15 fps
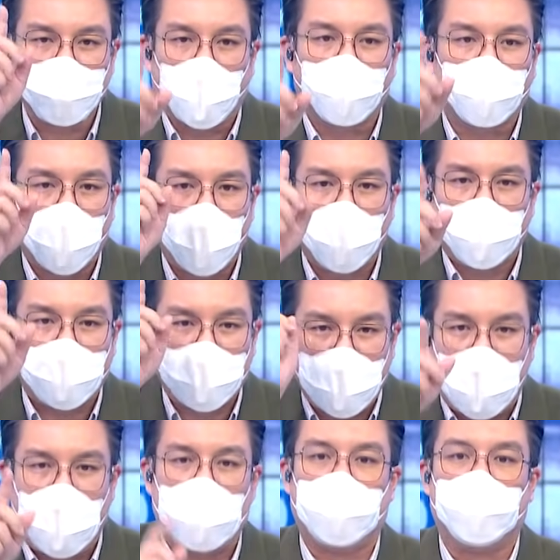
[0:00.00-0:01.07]
ศพโควิด
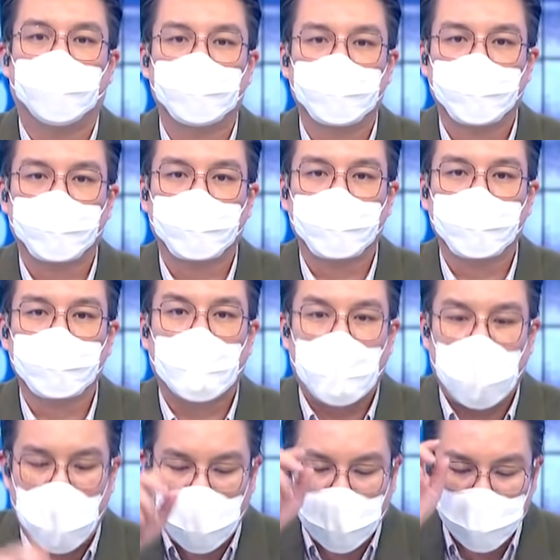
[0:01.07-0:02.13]
ได้
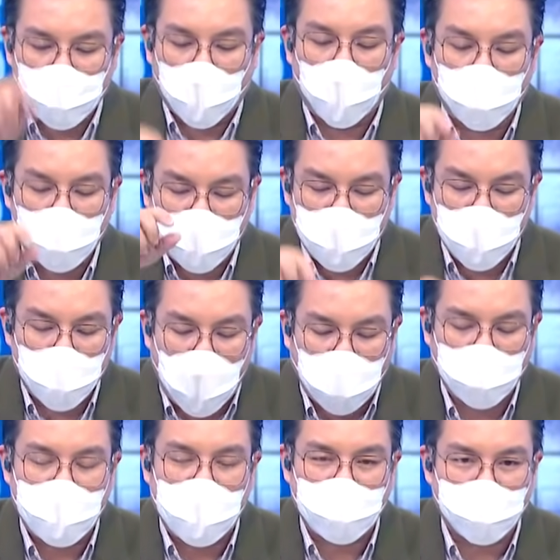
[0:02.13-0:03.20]
ให้ส่งไปที่วัด
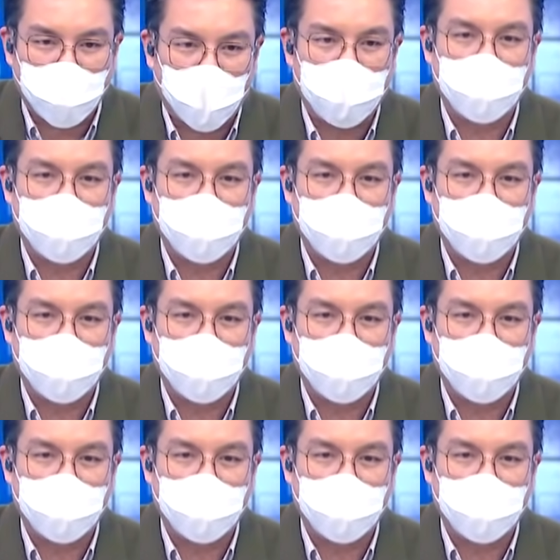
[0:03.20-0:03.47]
ในตำบลน